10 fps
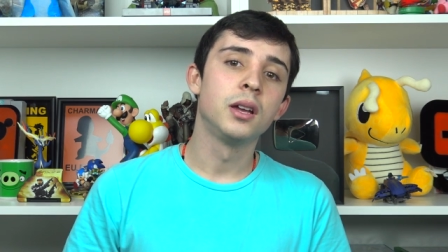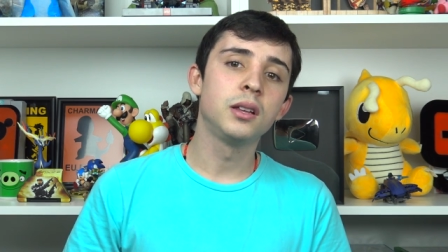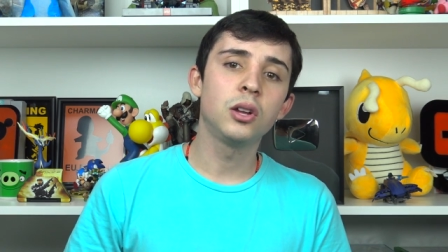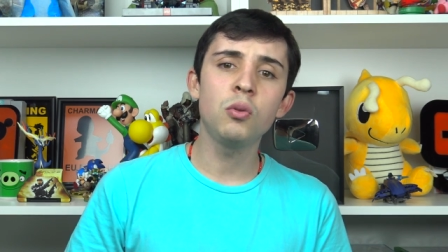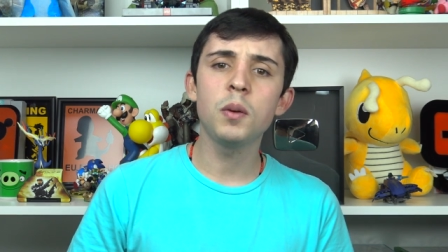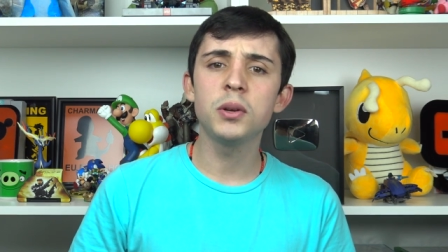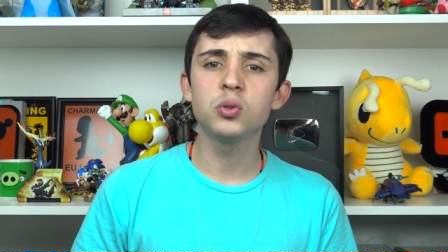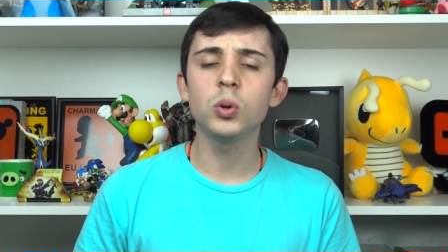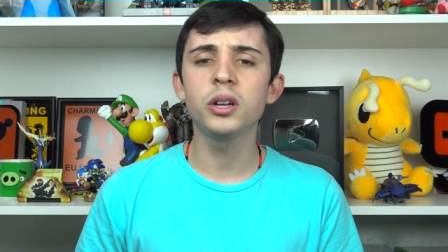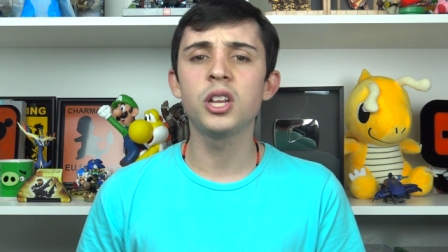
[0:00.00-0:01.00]
Então, uma
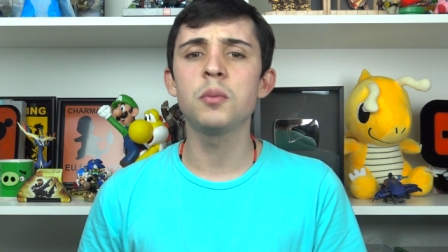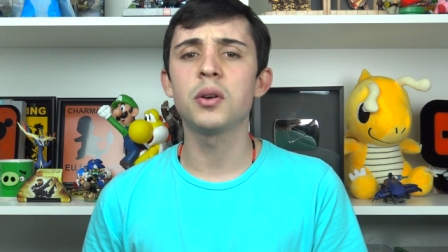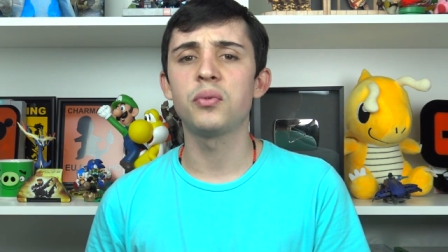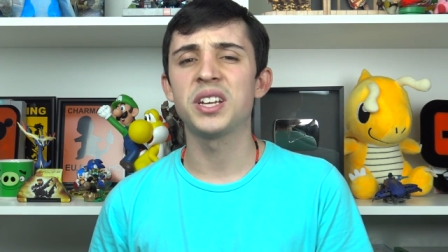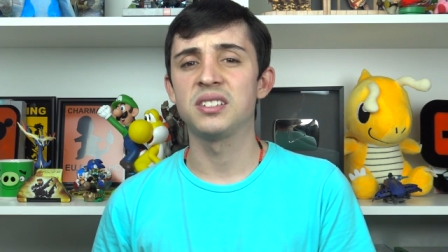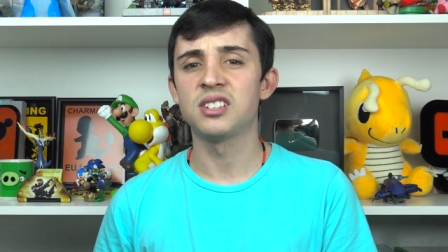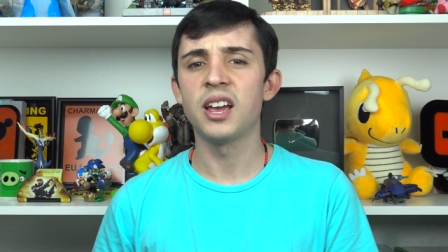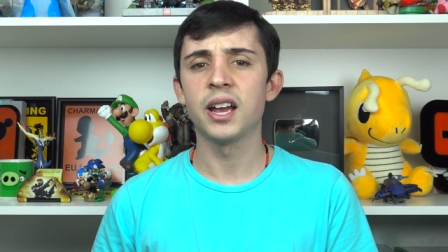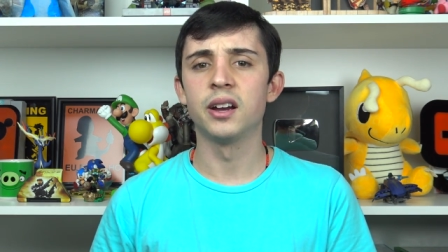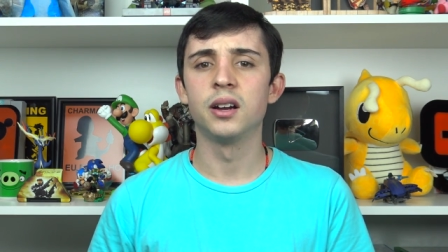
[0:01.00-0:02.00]
pessoa que tem uma fé
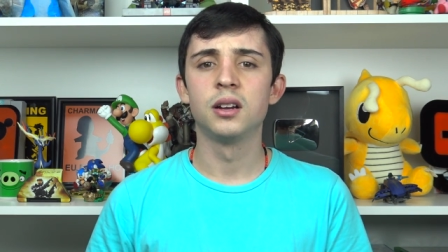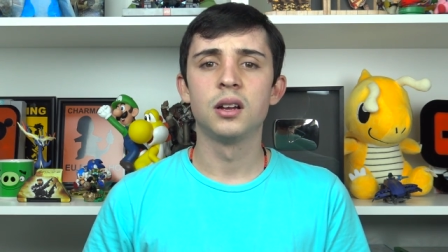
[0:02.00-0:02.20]
cega